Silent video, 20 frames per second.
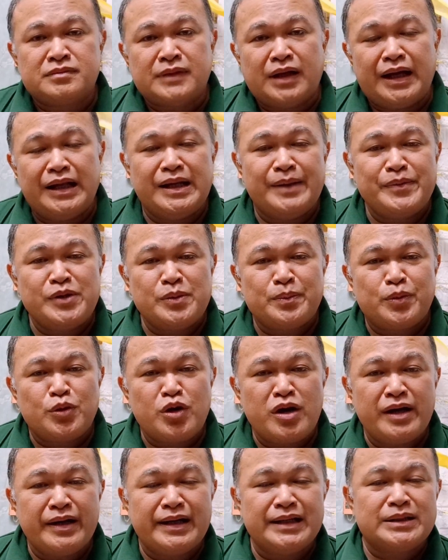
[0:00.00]
Alam niyo po
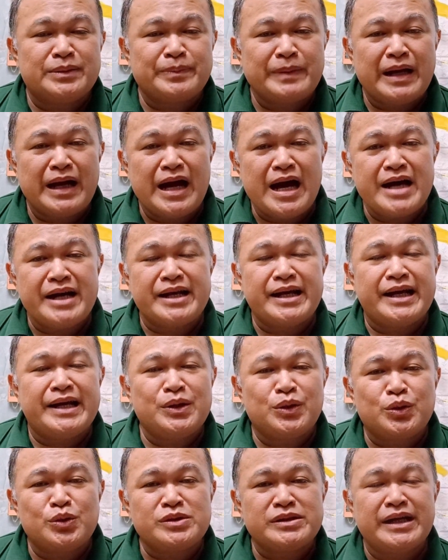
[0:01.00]
hanggat maaari
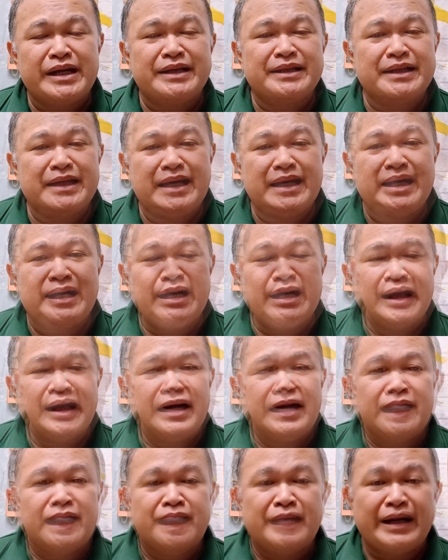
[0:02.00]
ayoko sanang
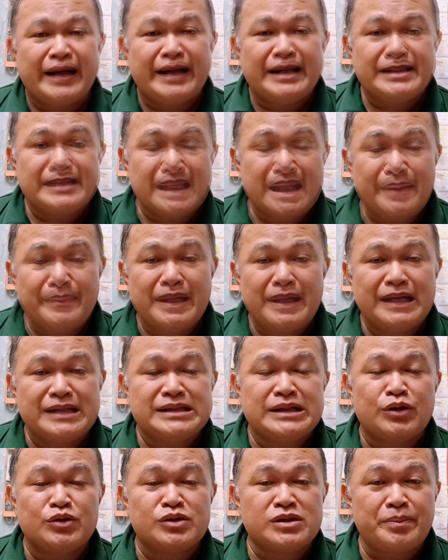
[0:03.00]
uh, makisama
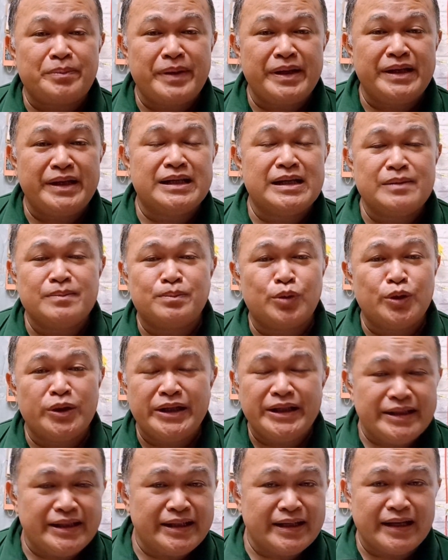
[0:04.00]
sa usapin ng
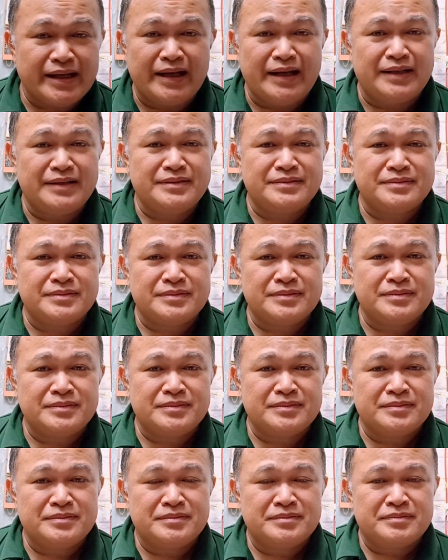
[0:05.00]
politika
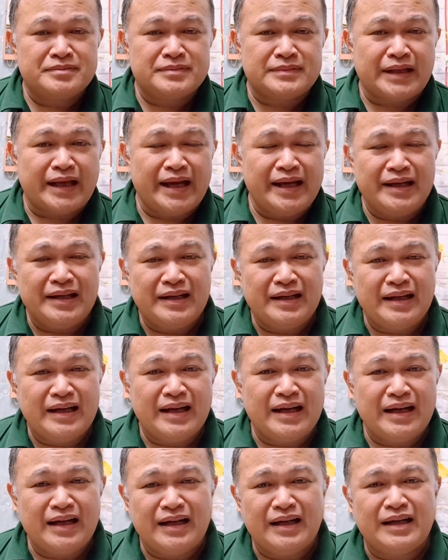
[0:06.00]
dahil
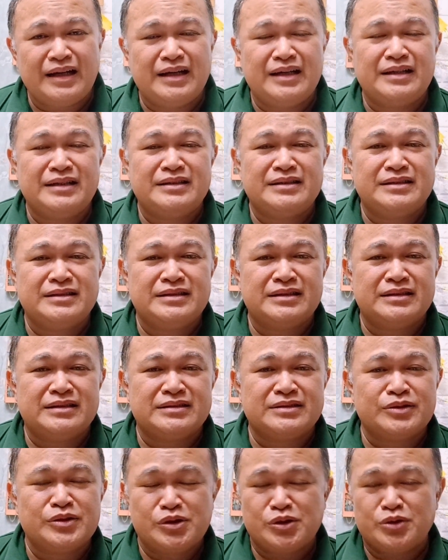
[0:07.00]
uh,
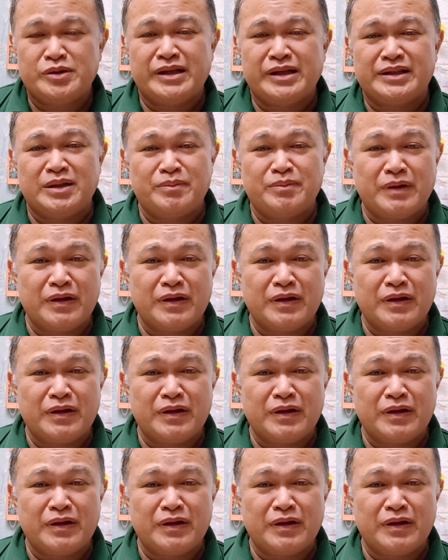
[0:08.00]
gusto natin